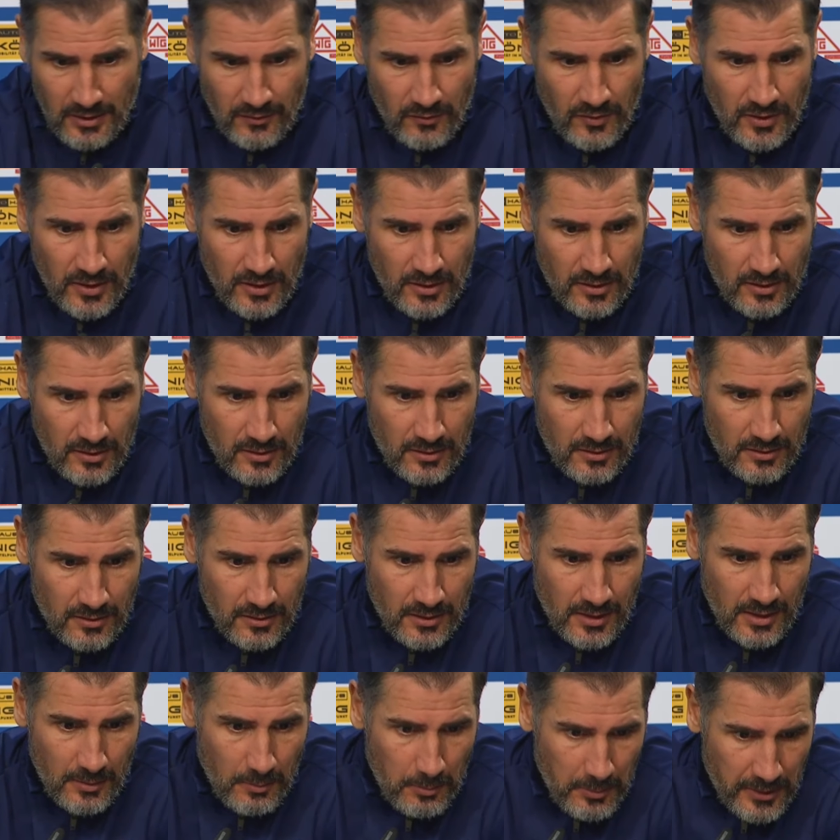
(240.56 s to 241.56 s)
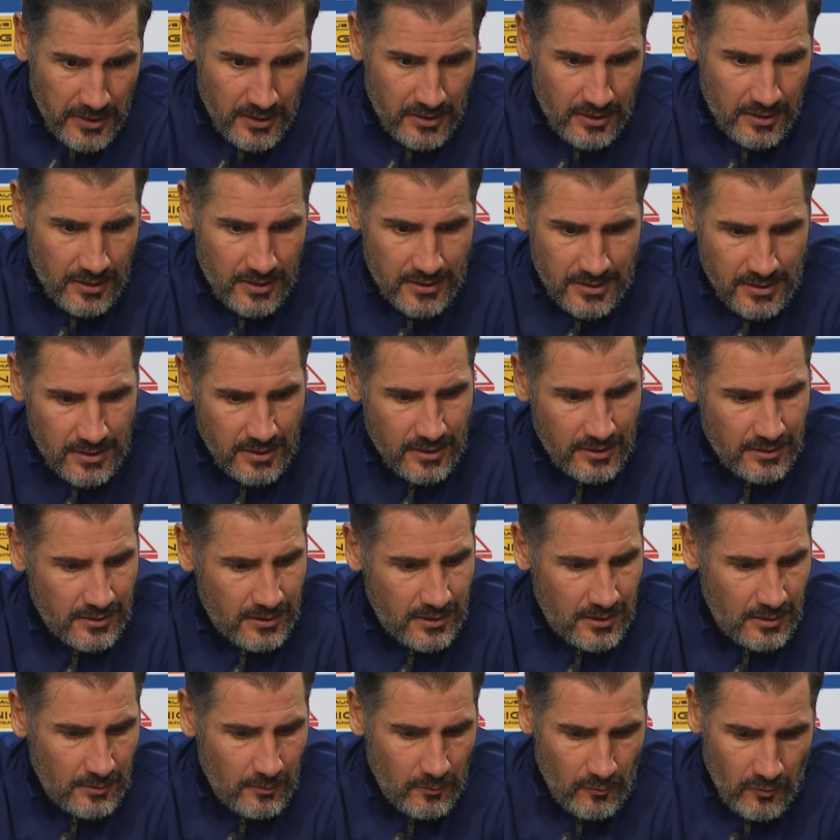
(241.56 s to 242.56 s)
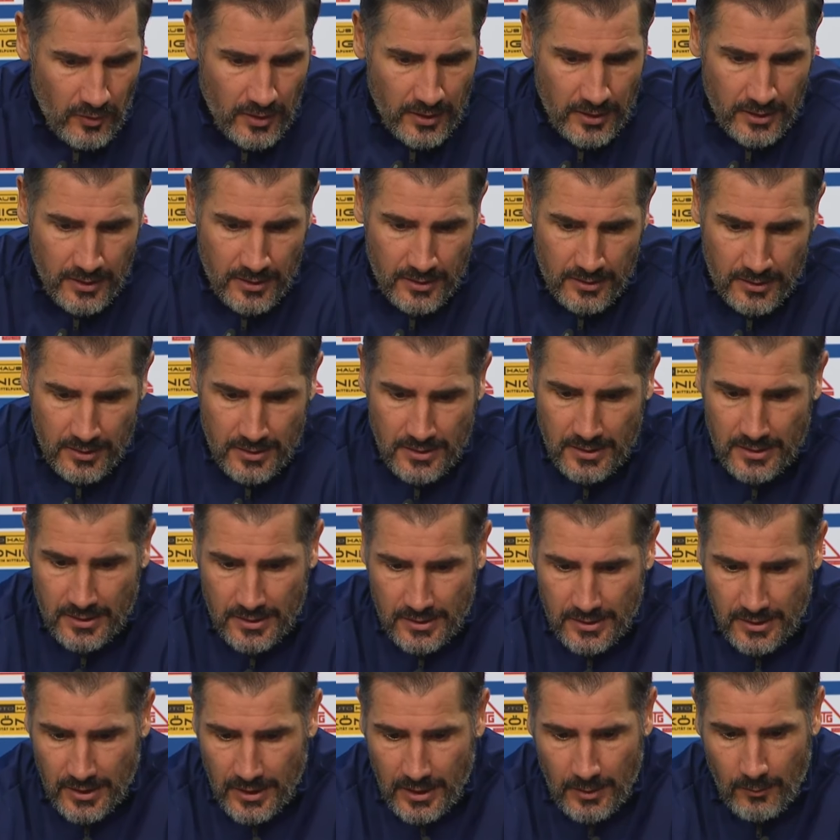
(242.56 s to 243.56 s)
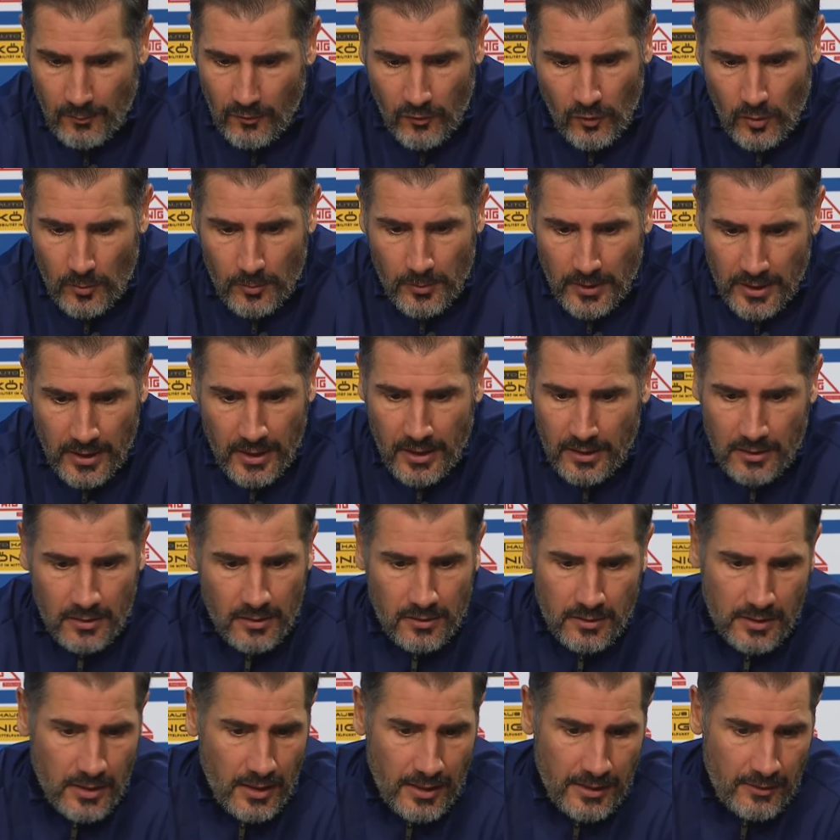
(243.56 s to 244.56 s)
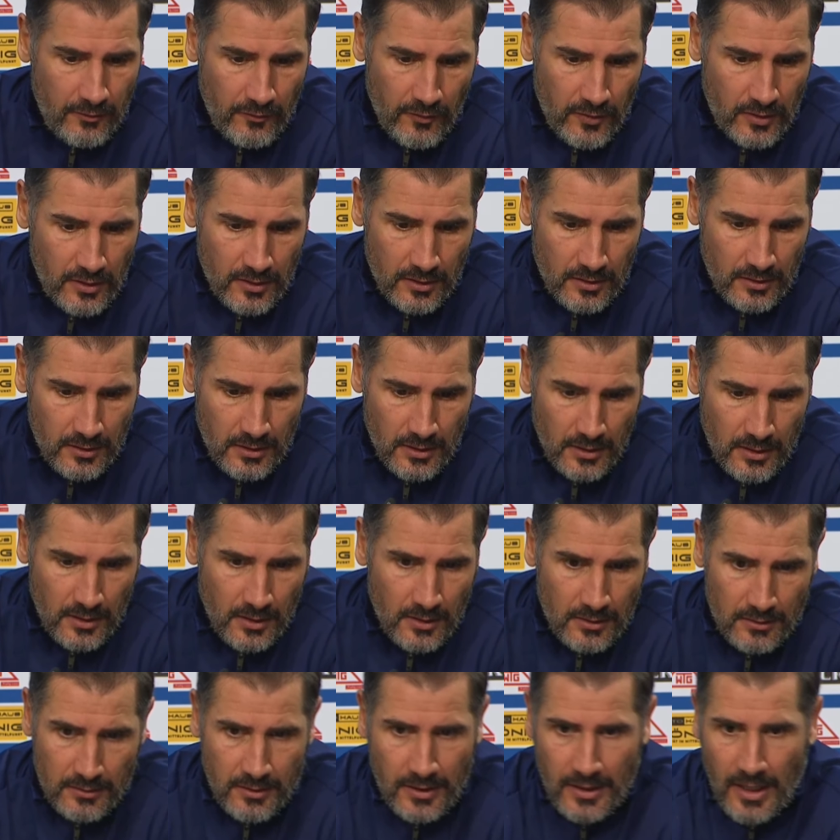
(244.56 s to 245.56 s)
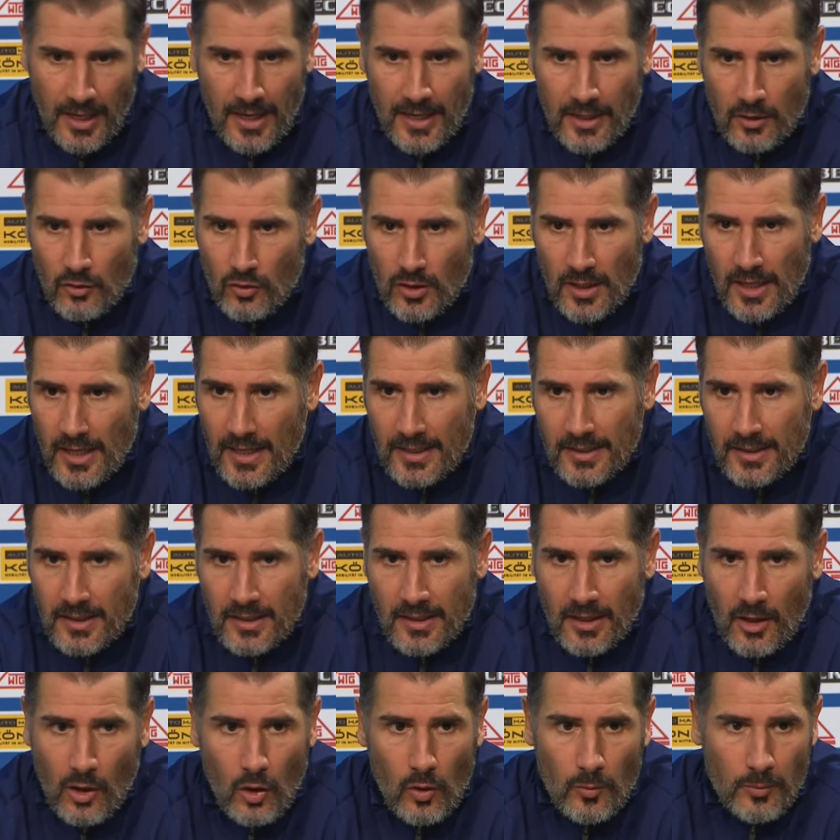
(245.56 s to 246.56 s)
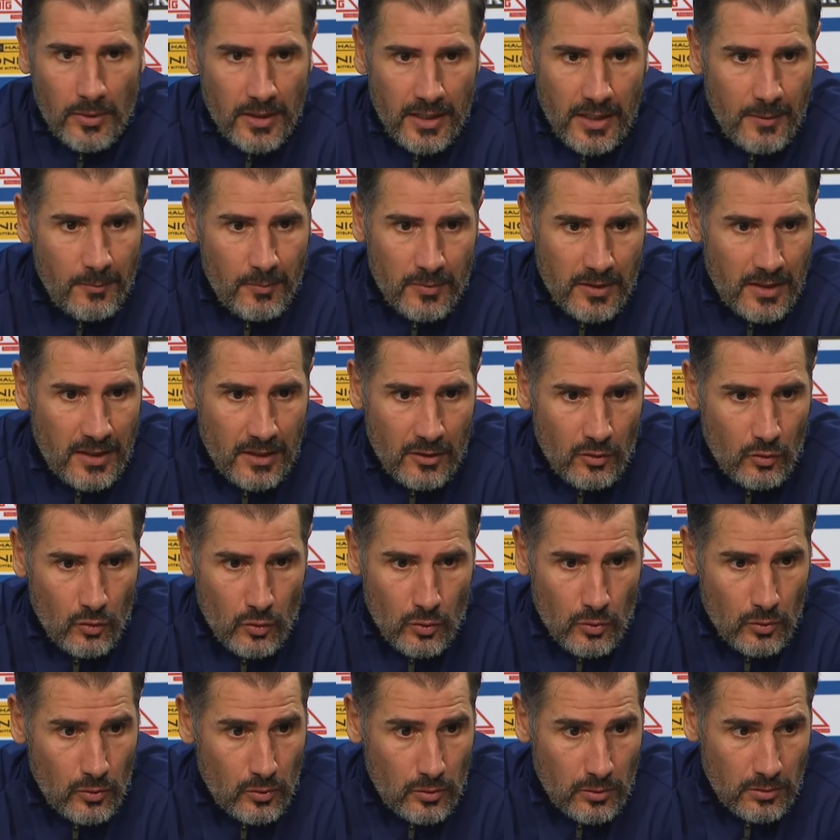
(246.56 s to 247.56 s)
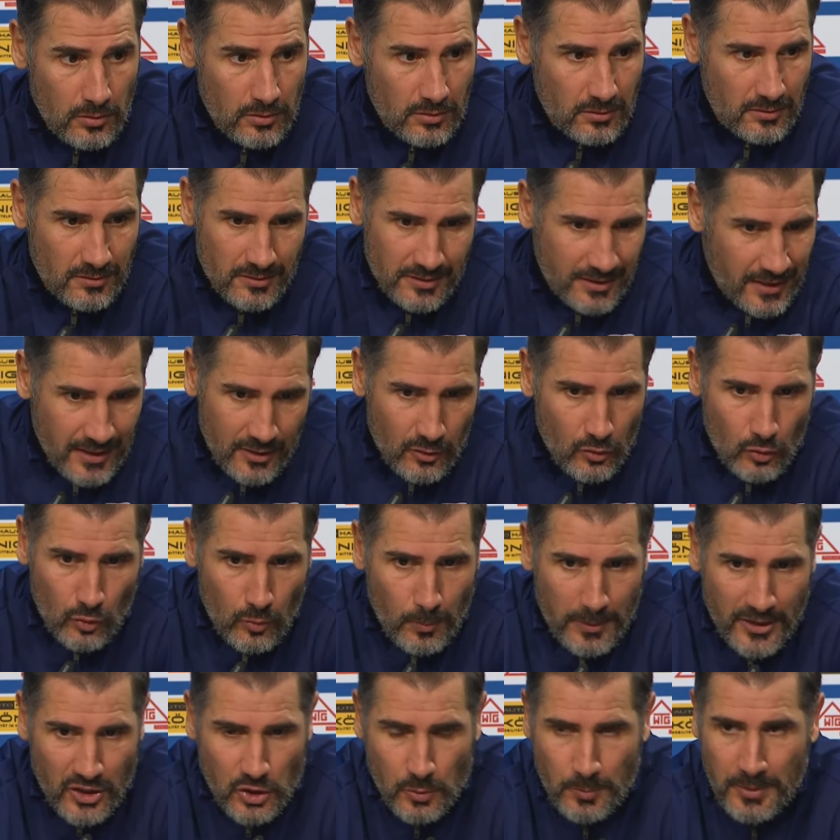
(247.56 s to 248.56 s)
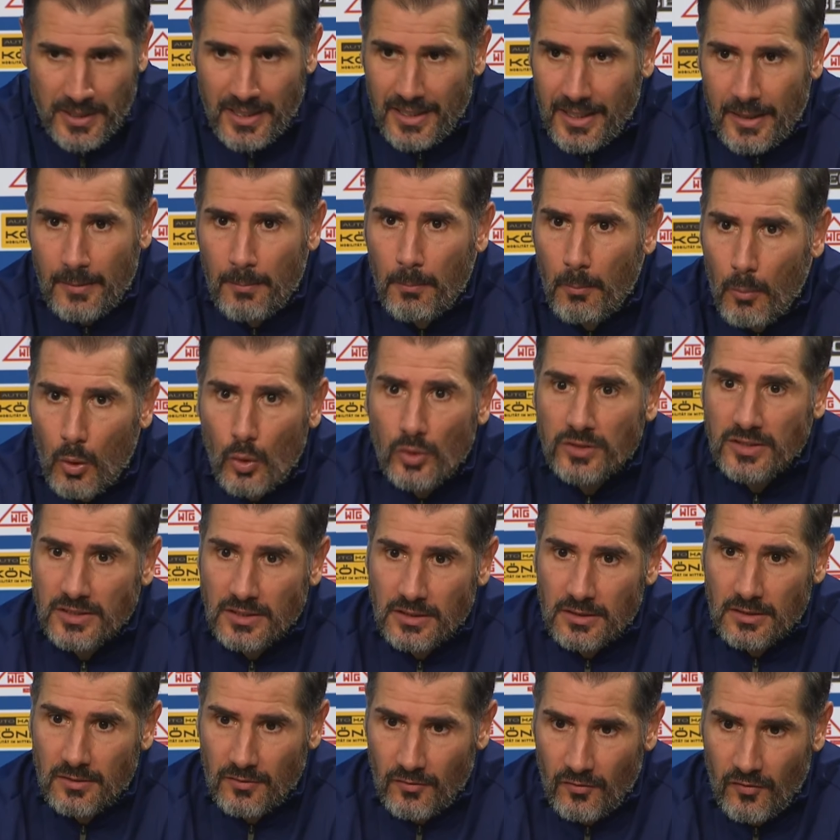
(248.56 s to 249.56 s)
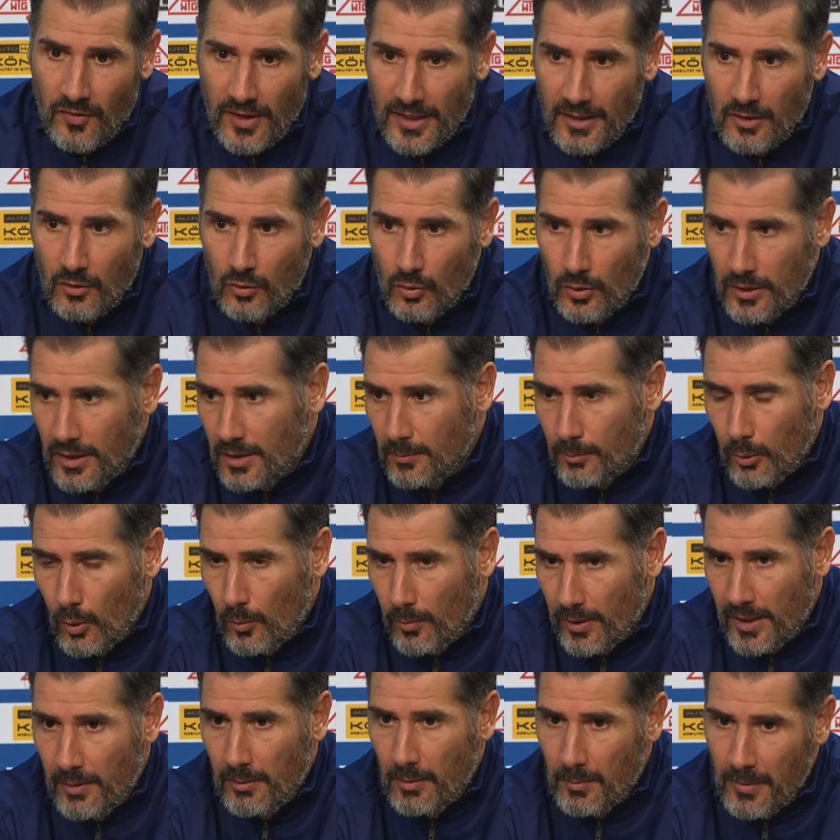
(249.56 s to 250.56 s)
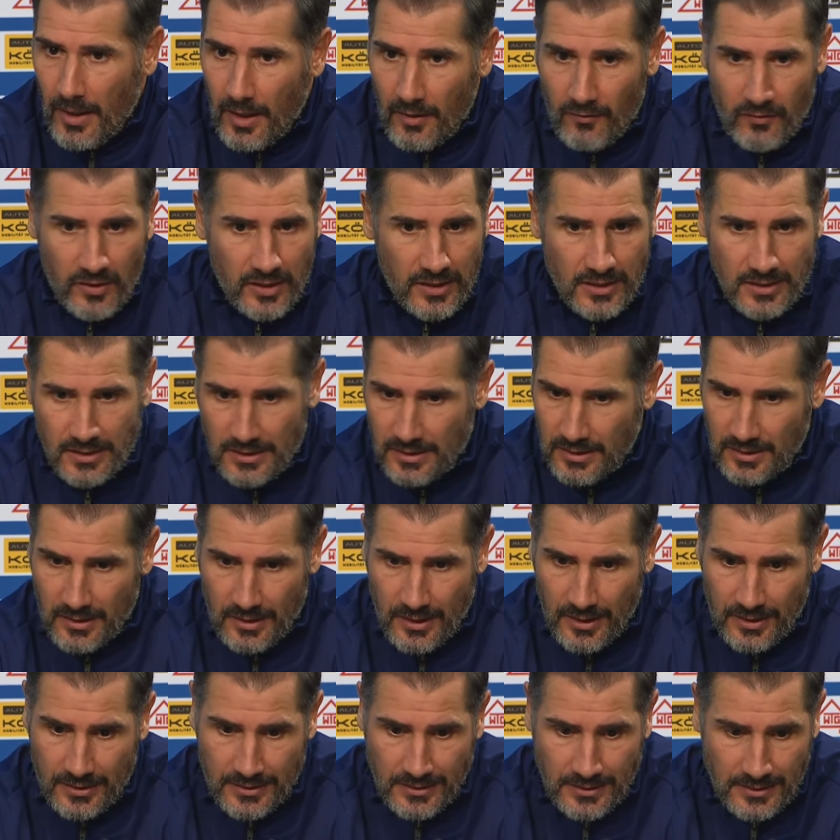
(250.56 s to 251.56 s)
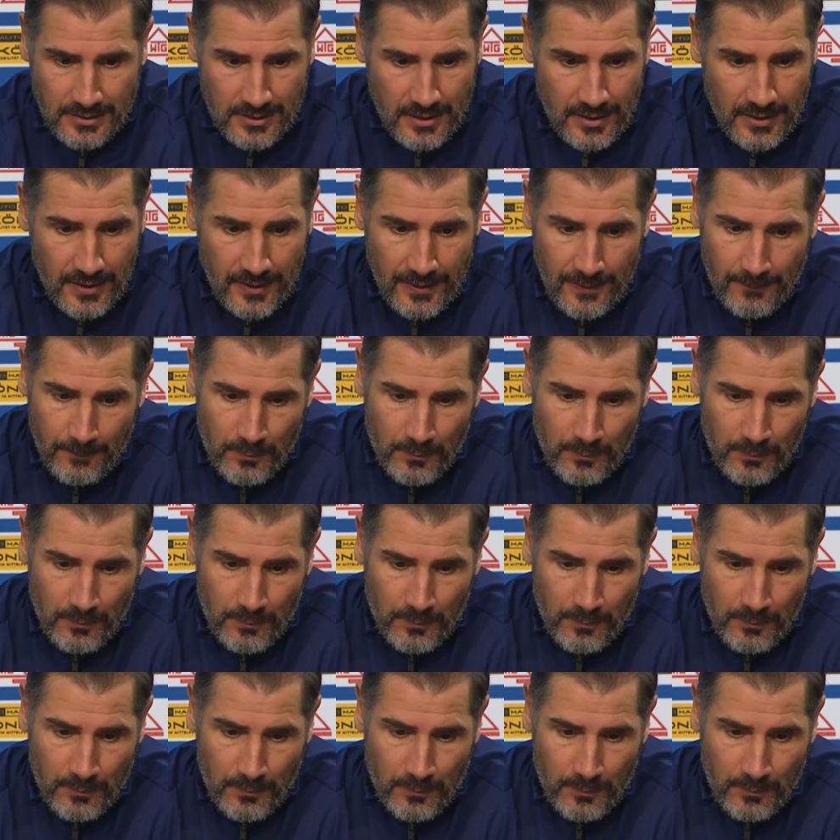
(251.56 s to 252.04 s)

die wir in Bildern gezeigt haben, weil das System vom Gegner, die einfach den einen oder anderen Raum gibt, den du, den du bespielen musst, wenn du ihnen Probleme machen willst, dass